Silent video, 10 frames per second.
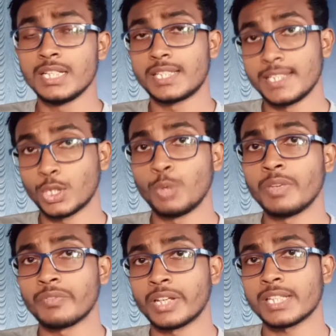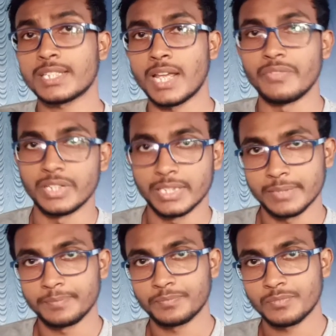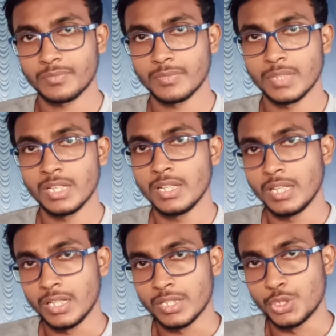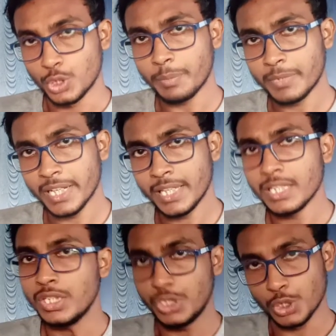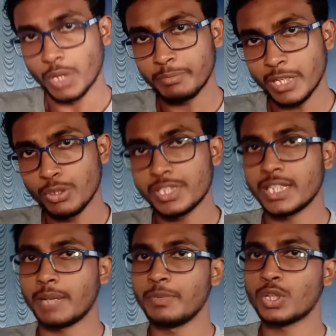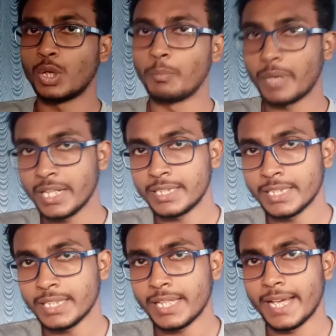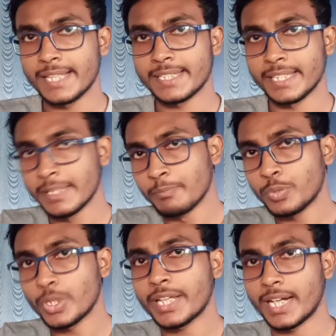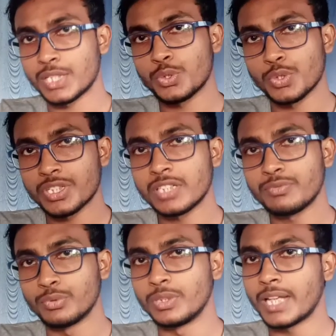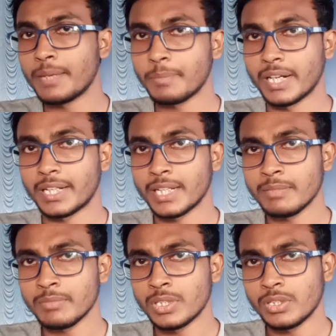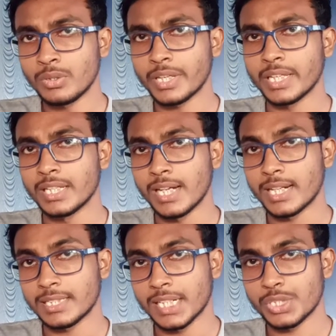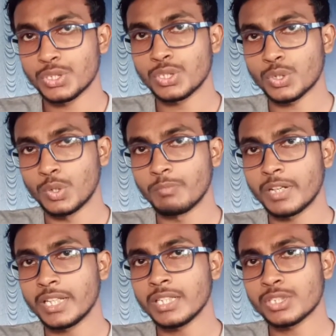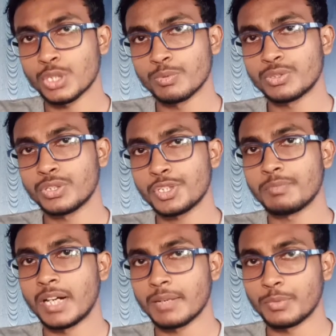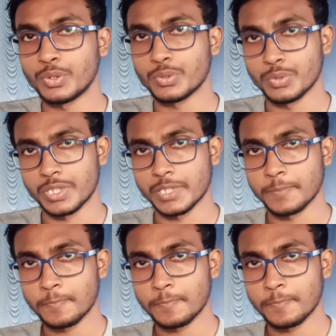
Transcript: সেরকমই আপনাকে স্টাইপেন্ড দেয় জবটা কি জবটা হচ্ছে আপনি কোম্পানিতে অ্যাজ এ এমপ্লয় কাজ করছেন ফুল টাইম পার্ট টাইম ওকে আর তার জন্য কোম্পানি সমস্ত কিছু ভার বহন করছে